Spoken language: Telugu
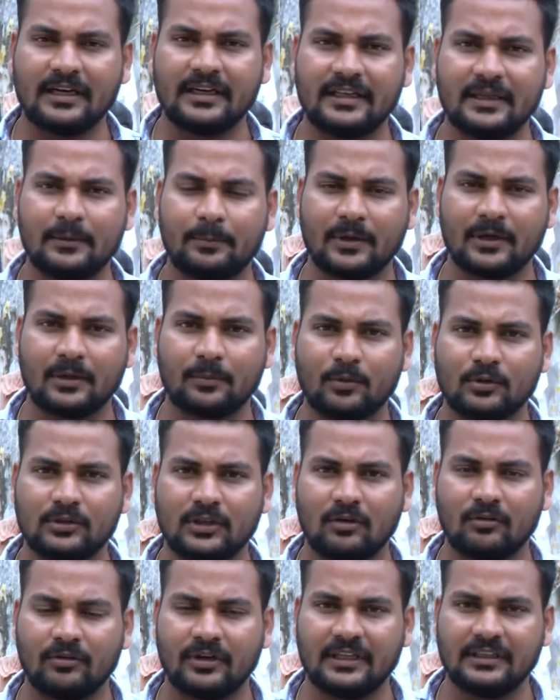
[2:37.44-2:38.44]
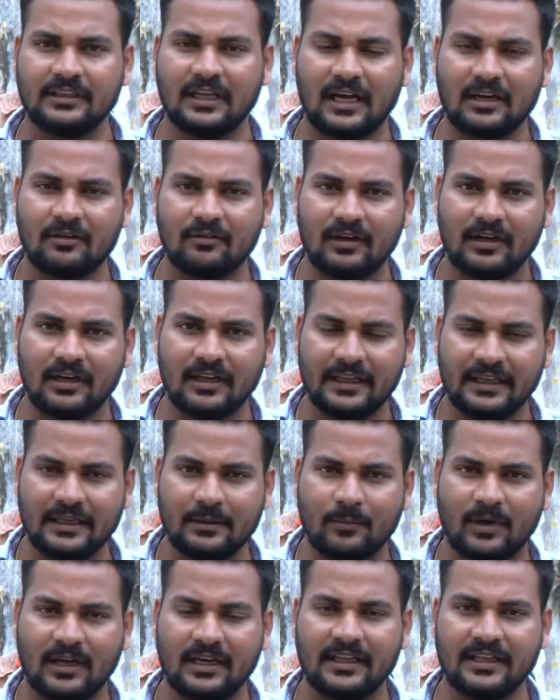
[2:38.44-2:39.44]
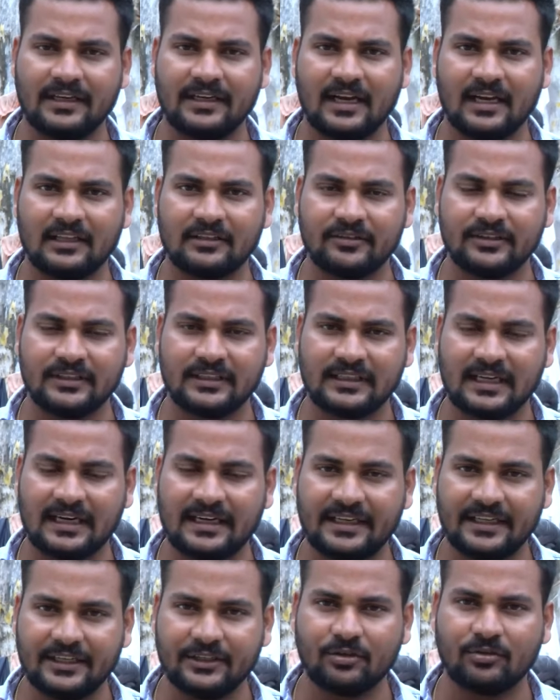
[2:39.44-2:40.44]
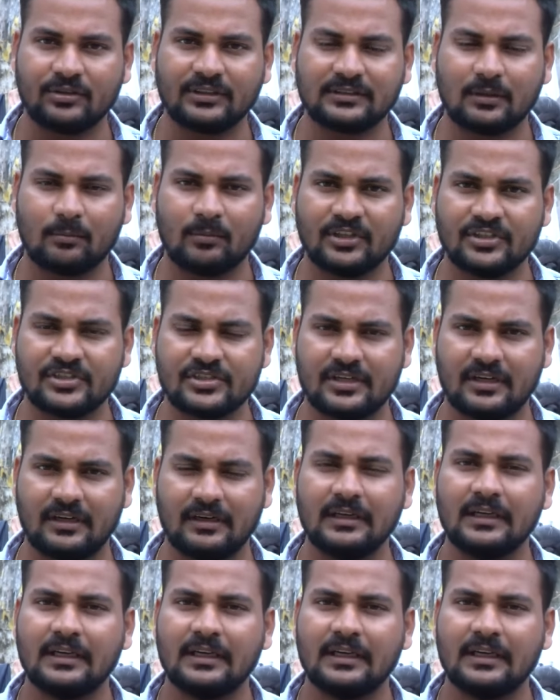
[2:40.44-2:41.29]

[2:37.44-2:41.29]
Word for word: అనేటివి పెరిగిపోతూ ఉన్నాయి దానివల్లే ఈ మలేరియా అదేవిధంగా డెంగ్యూకి సంబంధించిన